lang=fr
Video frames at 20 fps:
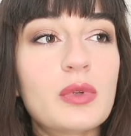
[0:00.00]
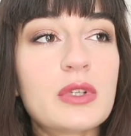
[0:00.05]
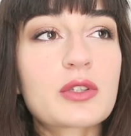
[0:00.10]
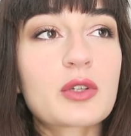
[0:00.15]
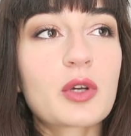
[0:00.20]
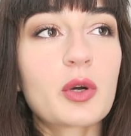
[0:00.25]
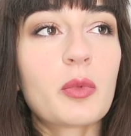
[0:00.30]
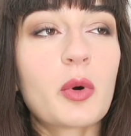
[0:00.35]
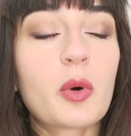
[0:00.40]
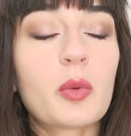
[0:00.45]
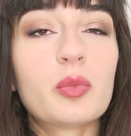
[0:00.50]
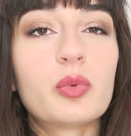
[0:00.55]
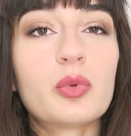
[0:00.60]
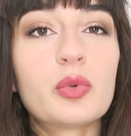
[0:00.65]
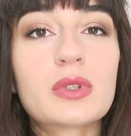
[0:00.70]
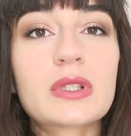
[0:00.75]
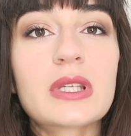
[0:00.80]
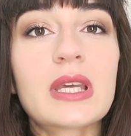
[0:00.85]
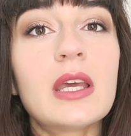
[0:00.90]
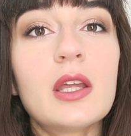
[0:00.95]
Puisque mon
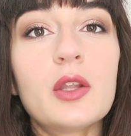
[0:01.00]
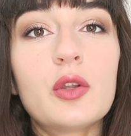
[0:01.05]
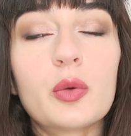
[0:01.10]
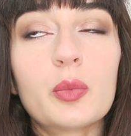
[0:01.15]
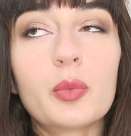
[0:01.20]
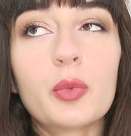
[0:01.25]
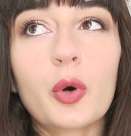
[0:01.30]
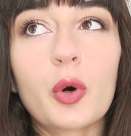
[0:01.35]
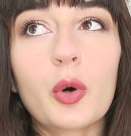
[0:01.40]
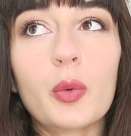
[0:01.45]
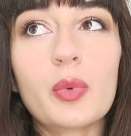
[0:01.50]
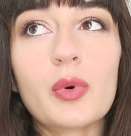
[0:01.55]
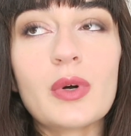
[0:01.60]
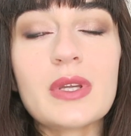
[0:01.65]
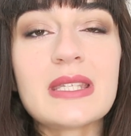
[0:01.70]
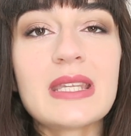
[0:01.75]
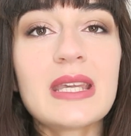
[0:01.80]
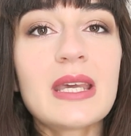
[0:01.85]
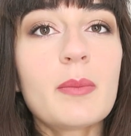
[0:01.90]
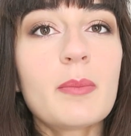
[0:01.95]
but est de me
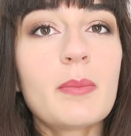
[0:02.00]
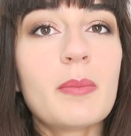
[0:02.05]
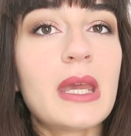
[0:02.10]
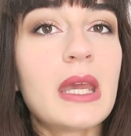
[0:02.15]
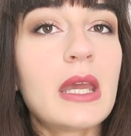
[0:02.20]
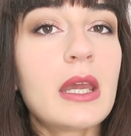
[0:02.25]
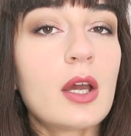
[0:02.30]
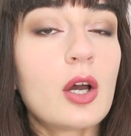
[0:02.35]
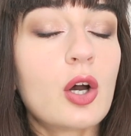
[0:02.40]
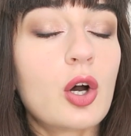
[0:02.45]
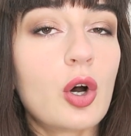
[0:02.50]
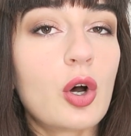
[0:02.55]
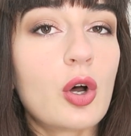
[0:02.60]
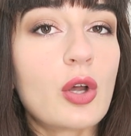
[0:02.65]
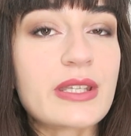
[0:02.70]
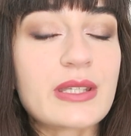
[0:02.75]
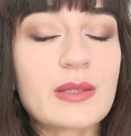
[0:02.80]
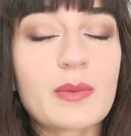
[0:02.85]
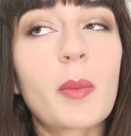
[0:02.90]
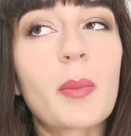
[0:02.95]
reposer mais
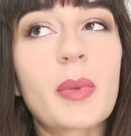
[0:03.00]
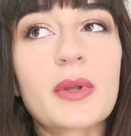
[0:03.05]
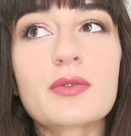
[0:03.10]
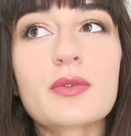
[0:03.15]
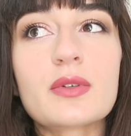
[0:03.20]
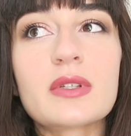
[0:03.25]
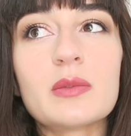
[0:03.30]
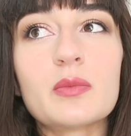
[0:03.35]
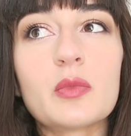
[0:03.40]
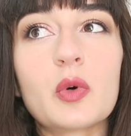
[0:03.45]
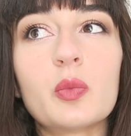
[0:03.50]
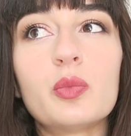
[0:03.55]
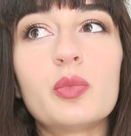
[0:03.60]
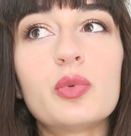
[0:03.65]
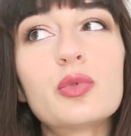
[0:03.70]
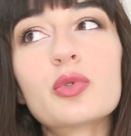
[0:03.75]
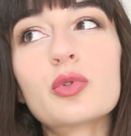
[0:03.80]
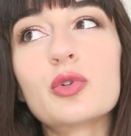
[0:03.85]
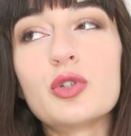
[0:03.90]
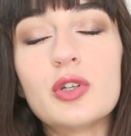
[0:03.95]
euh, c'est pas parce que c'est mon
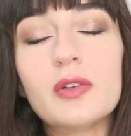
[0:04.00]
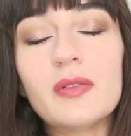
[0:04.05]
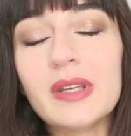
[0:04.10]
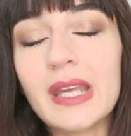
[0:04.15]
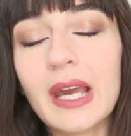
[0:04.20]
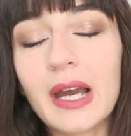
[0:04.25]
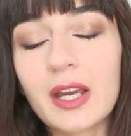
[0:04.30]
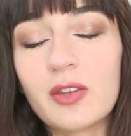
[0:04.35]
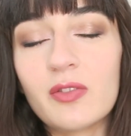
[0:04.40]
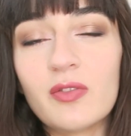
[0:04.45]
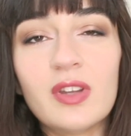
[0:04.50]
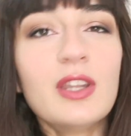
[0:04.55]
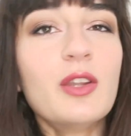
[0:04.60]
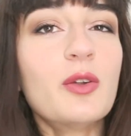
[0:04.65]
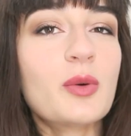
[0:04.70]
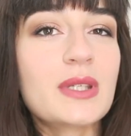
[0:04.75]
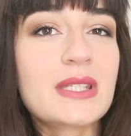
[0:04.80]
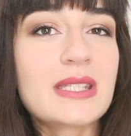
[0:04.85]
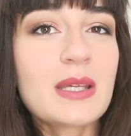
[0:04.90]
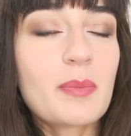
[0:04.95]
but que je vais y
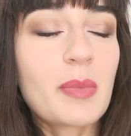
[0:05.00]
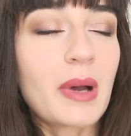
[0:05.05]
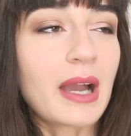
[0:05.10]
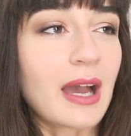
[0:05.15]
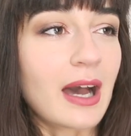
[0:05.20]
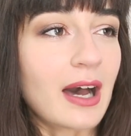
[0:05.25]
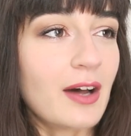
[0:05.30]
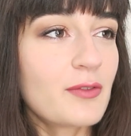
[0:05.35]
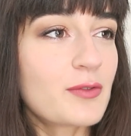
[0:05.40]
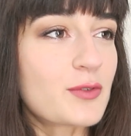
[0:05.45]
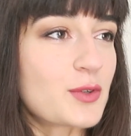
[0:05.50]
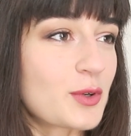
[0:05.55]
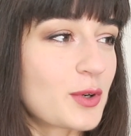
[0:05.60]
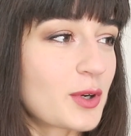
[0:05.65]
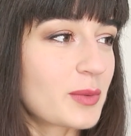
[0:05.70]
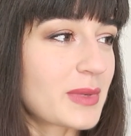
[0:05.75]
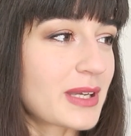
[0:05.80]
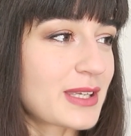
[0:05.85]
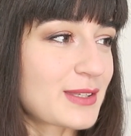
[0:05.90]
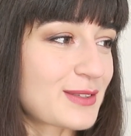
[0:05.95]
arriver donc c'est pas grave, je
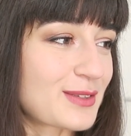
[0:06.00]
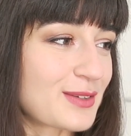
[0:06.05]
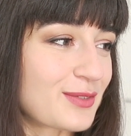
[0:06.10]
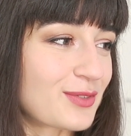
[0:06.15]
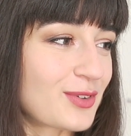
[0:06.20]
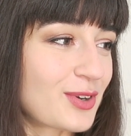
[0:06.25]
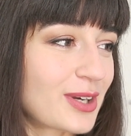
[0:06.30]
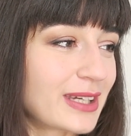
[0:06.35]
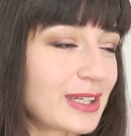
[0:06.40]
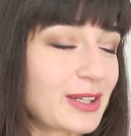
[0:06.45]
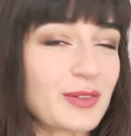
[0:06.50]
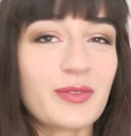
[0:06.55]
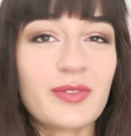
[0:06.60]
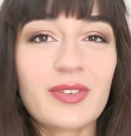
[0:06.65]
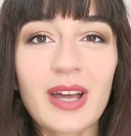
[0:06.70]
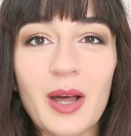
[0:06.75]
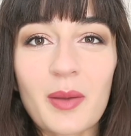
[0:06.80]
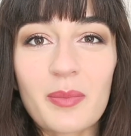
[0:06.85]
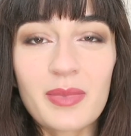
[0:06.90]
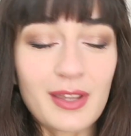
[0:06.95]
commence ce vlog et
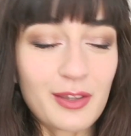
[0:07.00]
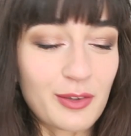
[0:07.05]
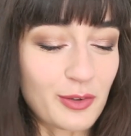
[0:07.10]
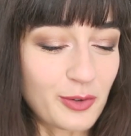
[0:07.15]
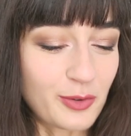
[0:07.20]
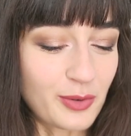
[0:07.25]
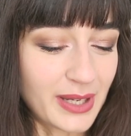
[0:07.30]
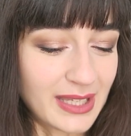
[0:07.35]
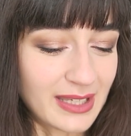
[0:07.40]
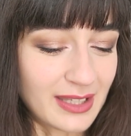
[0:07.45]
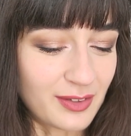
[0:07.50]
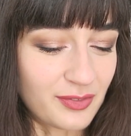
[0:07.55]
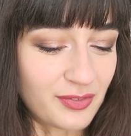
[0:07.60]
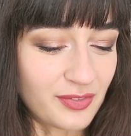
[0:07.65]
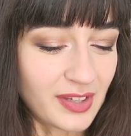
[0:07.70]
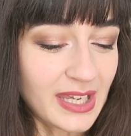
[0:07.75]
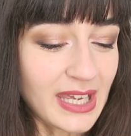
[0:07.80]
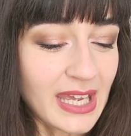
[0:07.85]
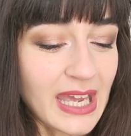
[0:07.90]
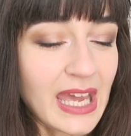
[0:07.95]
on verra bien de quoi il est
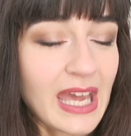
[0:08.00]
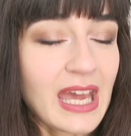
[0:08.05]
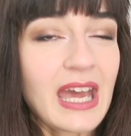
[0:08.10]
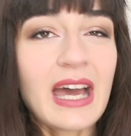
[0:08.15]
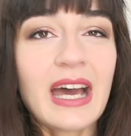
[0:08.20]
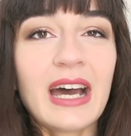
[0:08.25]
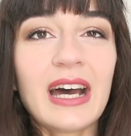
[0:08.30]
fait.